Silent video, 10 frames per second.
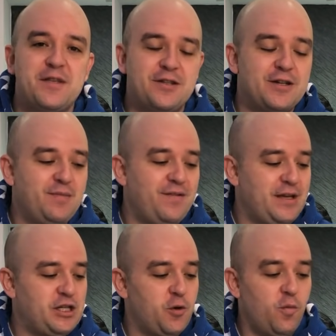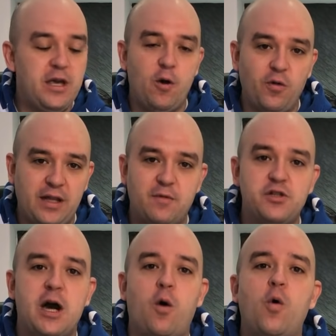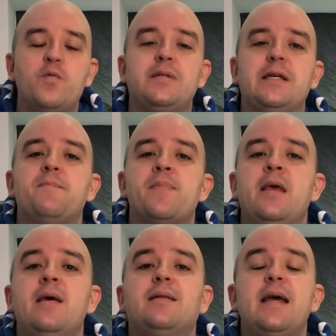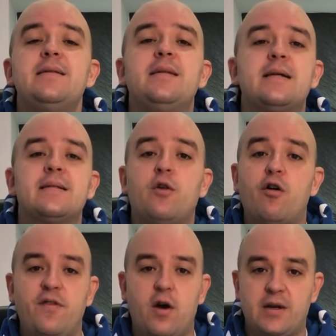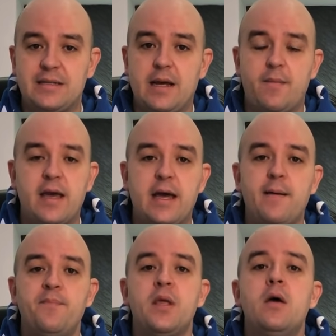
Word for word: De 2021 e ontem, no dia 11, desde as 9 horas da manhã,